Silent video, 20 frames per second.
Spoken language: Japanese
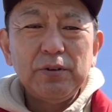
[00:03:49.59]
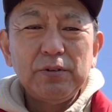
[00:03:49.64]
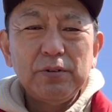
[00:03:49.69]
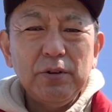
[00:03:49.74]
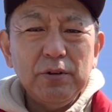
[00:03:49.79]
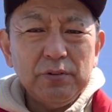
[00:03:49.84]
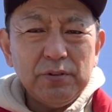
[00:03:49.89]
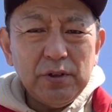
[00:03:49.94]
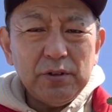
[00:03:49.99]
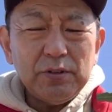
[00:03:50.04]

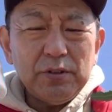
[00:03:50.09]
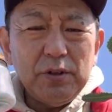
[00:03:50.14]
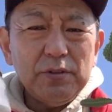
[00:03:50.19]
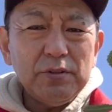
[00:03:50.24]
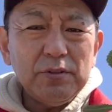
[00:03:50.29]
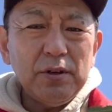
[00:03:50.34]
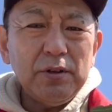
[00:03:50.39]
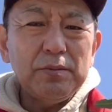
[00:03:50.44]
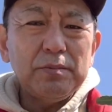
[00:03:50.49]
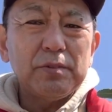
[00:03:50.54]
どんどんど
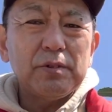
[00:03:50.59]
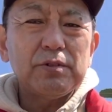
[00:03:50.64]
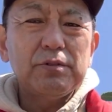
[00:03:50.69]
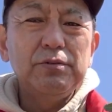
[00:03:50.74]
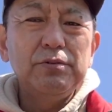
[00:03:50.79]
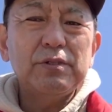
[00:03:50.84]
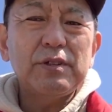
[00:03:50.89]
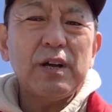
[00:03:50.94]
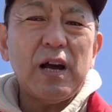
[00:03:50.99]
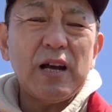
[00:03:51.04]
んどん
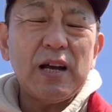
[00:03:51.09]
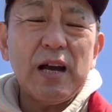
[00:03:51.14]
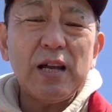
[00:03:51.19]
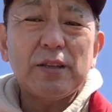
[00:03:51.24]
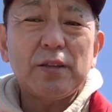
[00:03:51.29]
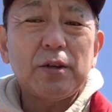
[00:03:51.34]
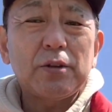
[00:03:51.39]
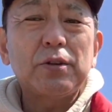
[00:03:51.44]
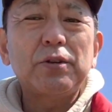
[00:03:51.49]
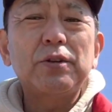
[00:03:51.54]
空間
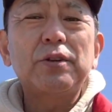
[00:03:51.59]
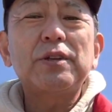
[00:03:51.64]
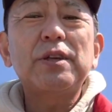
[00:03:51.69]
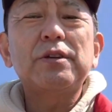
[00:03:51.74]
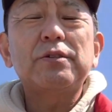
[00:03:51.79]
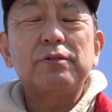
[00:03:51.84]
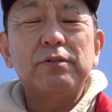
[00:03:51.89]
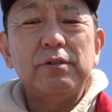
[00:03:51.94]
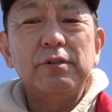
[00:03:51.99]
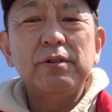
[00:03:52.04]
が整っ
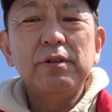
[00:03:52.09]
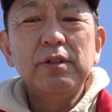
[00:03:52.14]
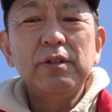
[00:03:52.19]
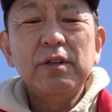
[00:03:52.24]
てくる。